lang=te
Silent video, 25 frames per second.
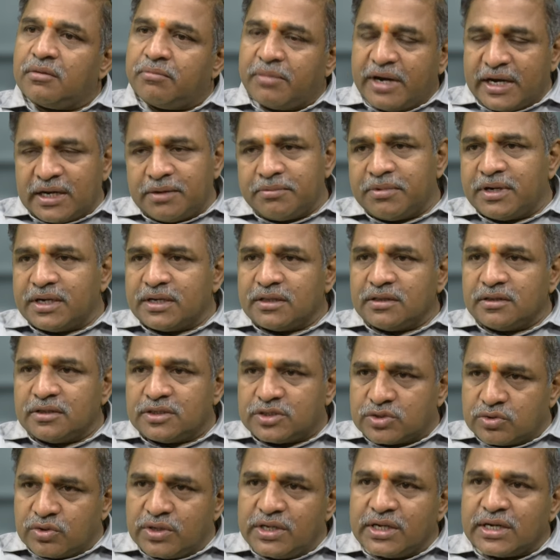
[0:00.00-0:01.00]
బయటపెట్టింది
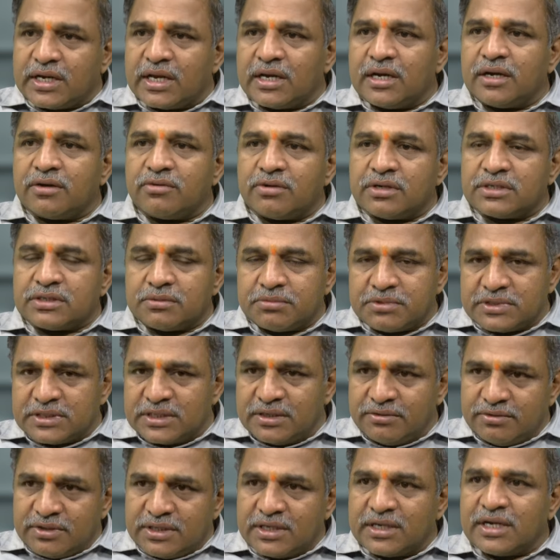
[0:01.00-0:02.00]
స్టోయిక్ అనేటువంటి సంస్థ
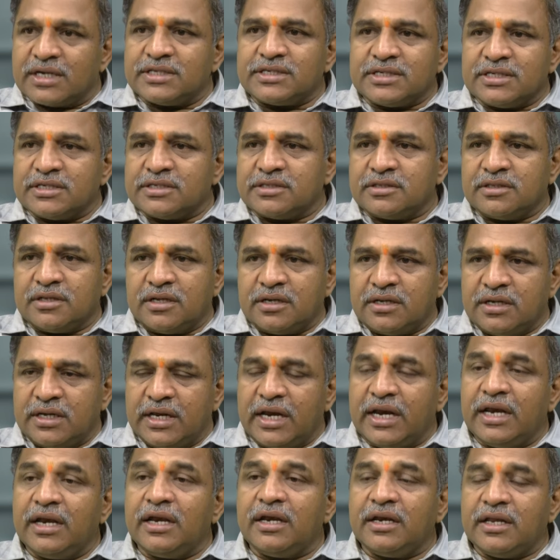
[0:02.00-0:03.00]
ఈ విధంగా చేసిందని
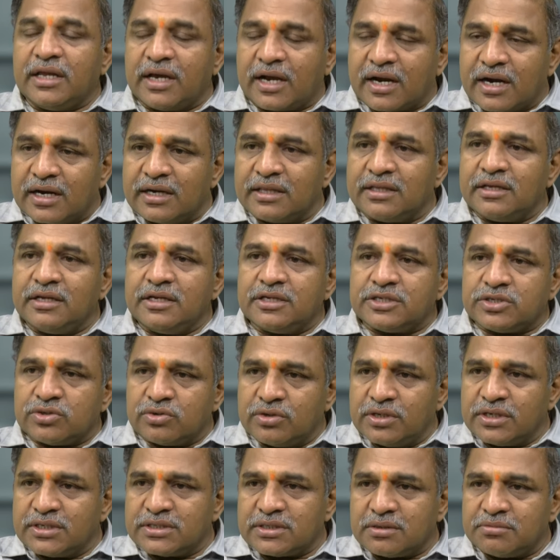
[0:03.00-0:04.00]
ఏంటి ఎక్కడిది ఈ
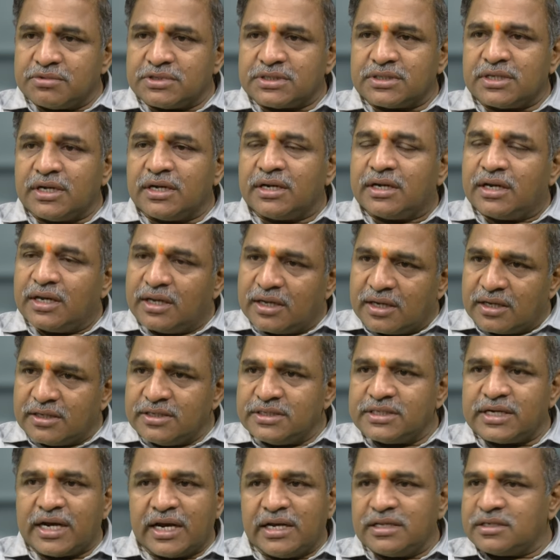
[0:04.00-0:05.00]
స్టోయిక్ సంస్థ అంటే
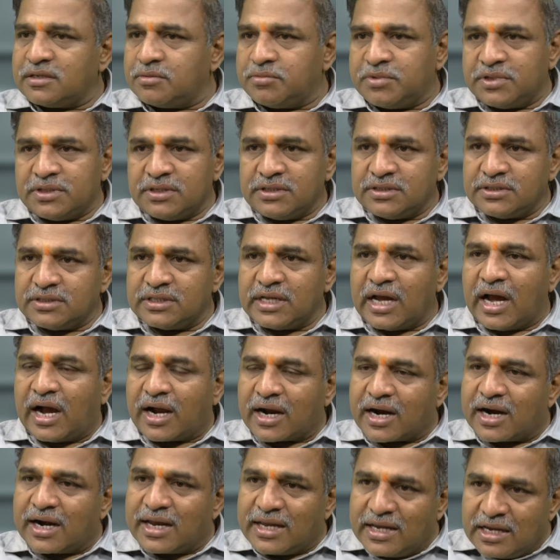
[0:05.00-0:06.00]
ఇజ్రాయెల్ సంబంధించింది
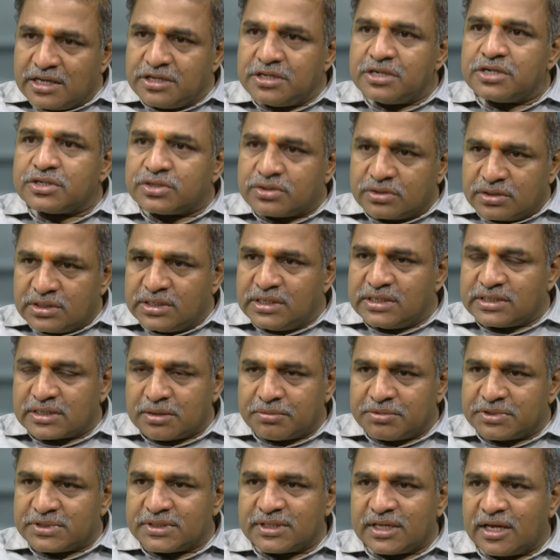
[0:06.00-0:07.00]
అక్కడ ఏం చేస్తుంది ఈ
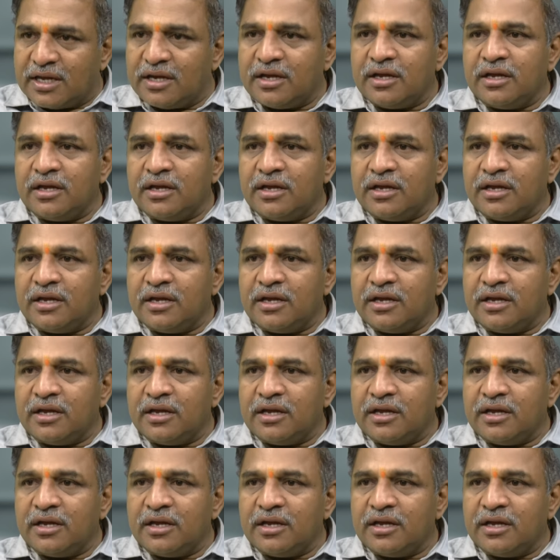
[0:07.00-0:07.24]
సంస్థ